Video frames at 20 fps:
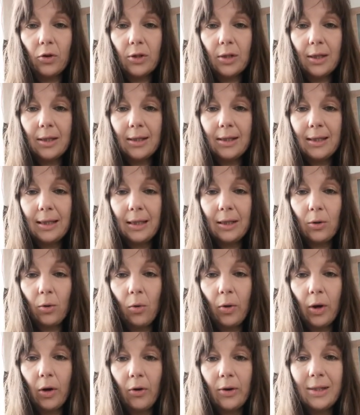kostet 10
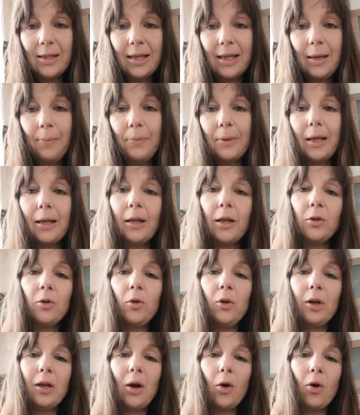Euro. Es gibt da
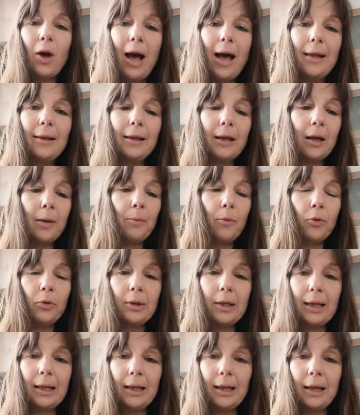natürlich auch andere
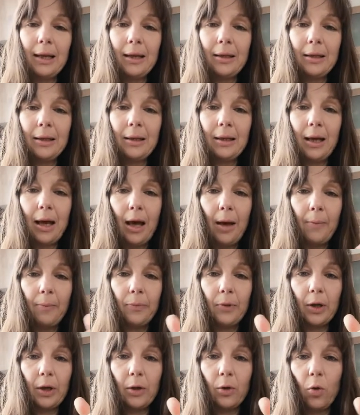Modelle, die
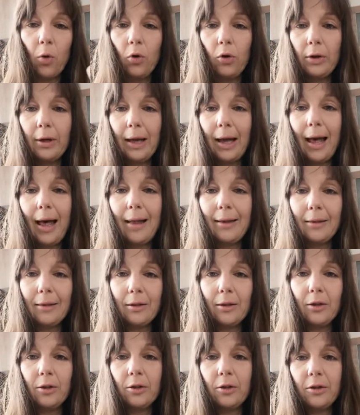haben einen
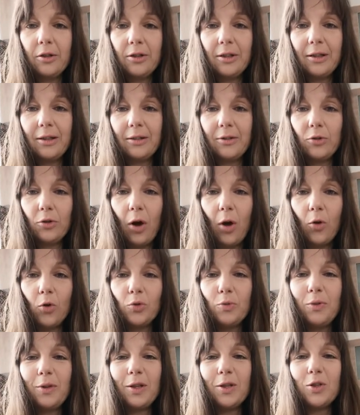Goldrand, die sehen so
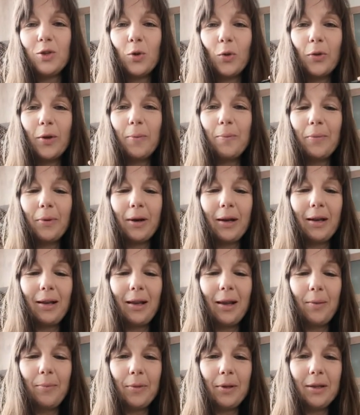aus wie eine
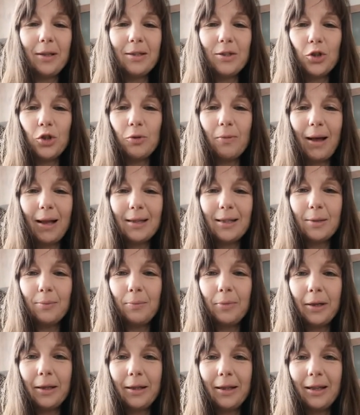Sonnenbrille mit diesen
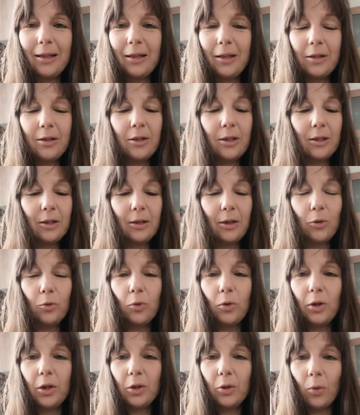schwarzen Plättchen, die sind
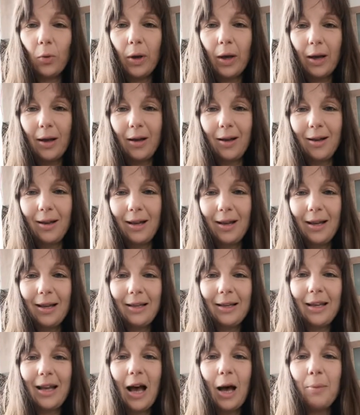natürlich teurer.
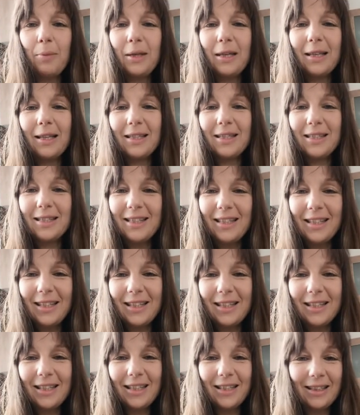Die habe ich jetzt
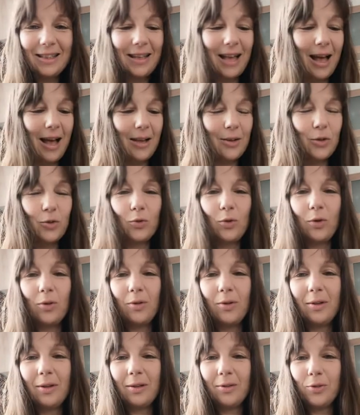nicht da zu,
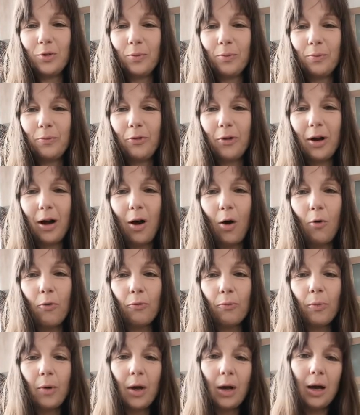zum
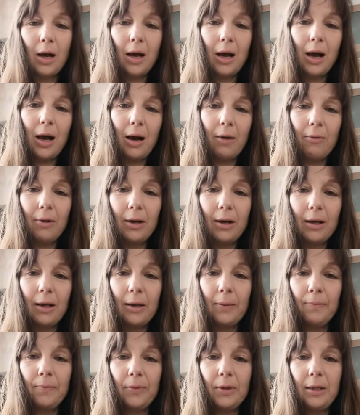Verkaufen, aber
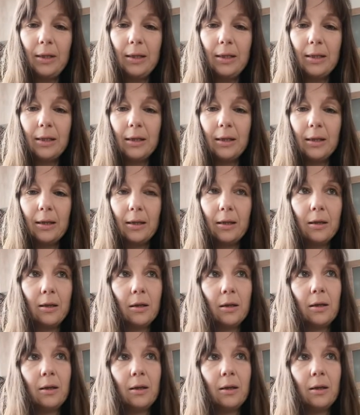eben diese